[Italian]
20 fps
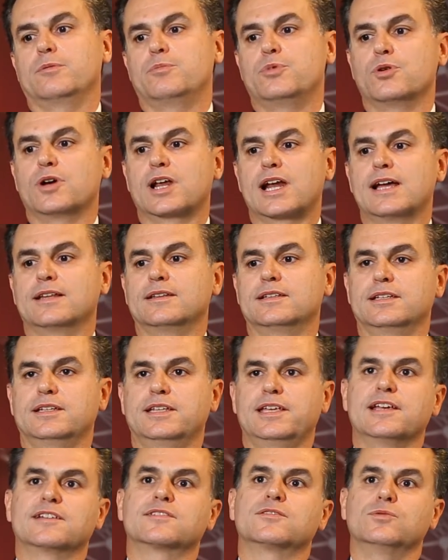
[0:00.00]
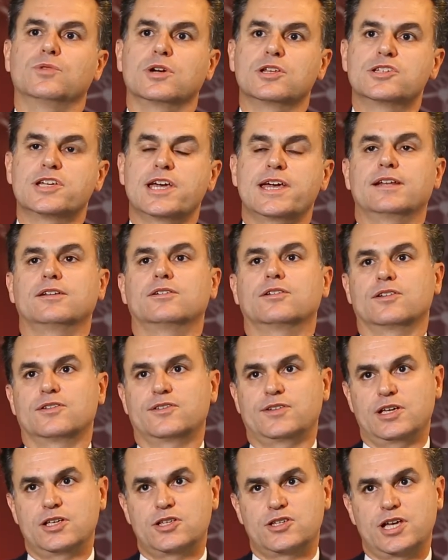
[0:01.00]
i più grandi DX200 e
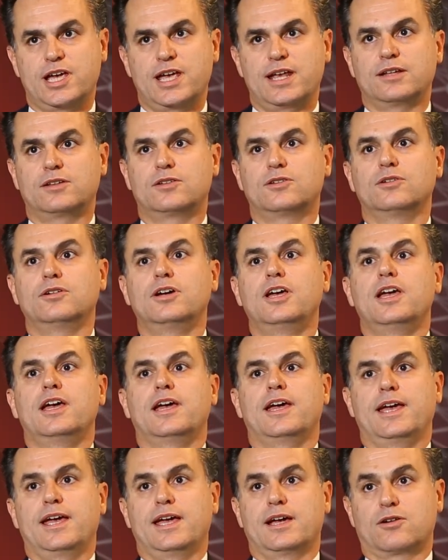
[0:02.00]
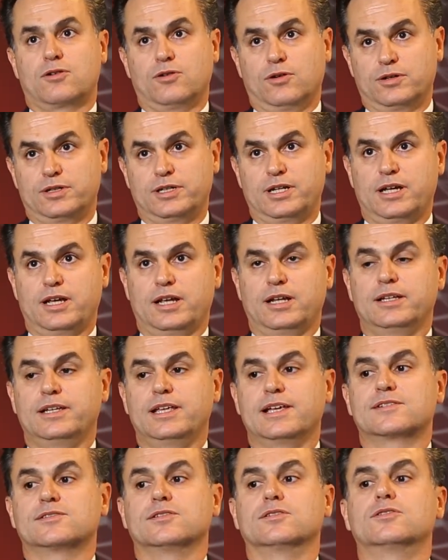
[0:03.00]
600 e con il
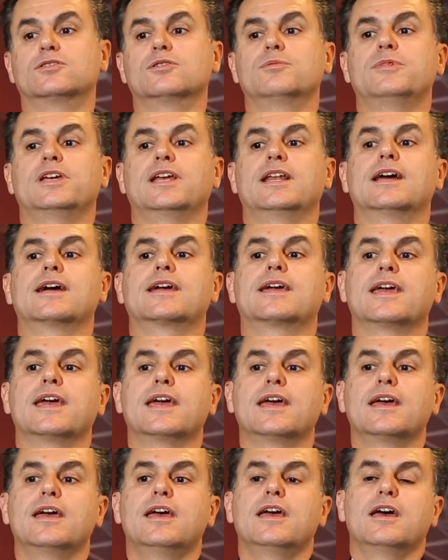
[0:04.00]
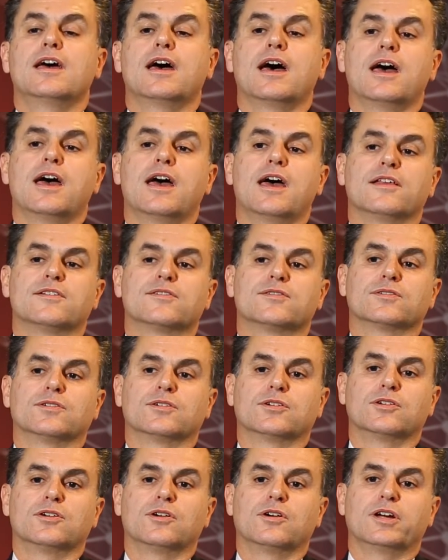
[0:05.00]
DX8000 che eh,
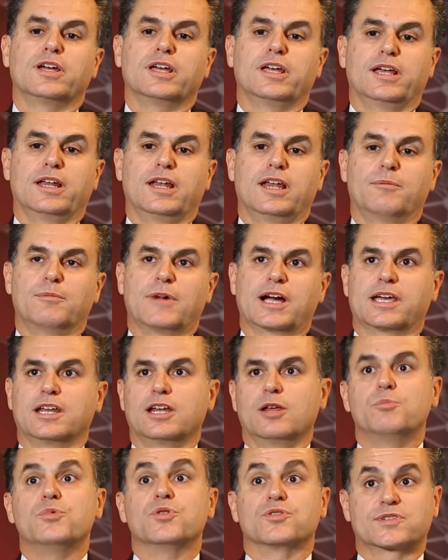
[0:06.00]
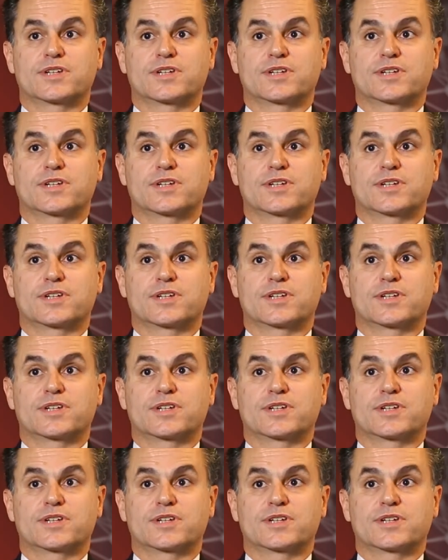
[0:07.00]
sono eh, le macchine più